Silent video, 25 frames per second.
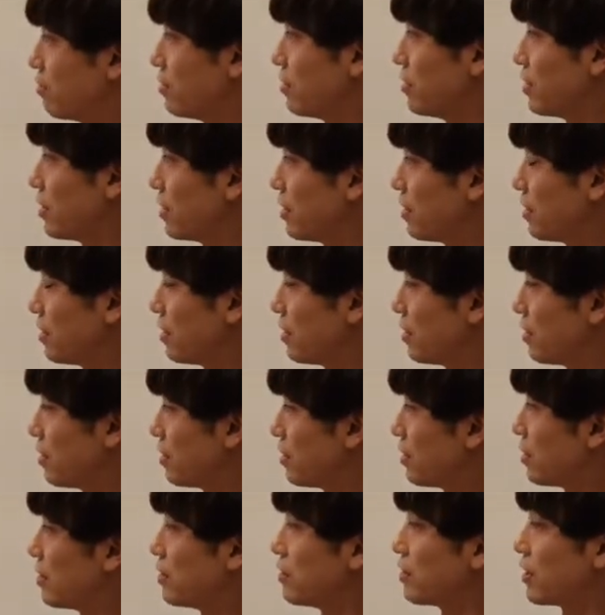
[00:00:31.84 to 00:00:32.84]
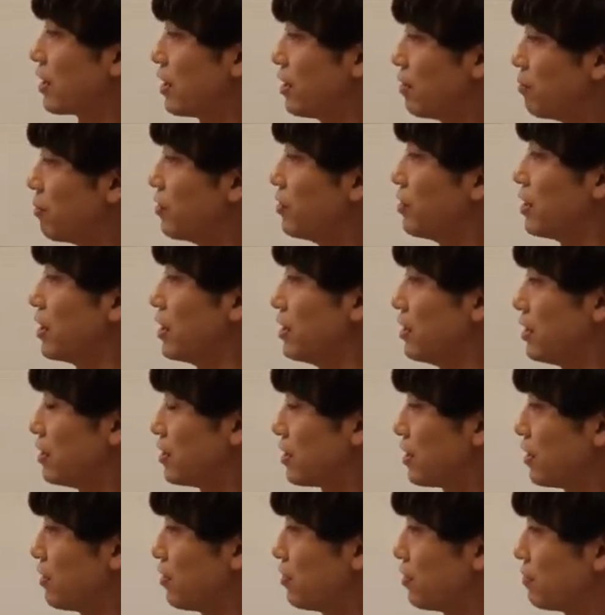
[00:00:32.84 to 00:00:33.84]
問題、図形問題で
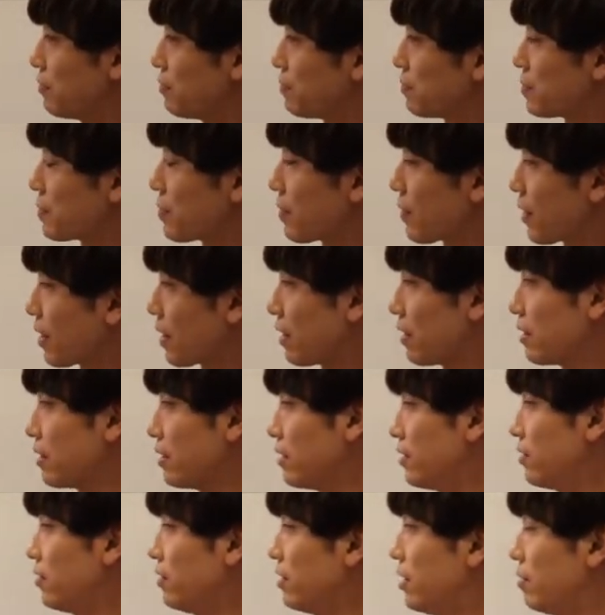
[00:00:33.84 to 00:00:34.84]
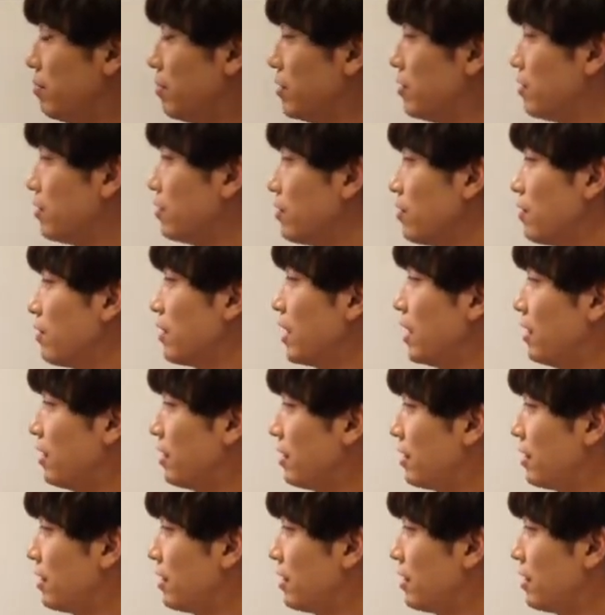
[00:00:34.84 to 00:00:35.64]
すけど。読んでみると半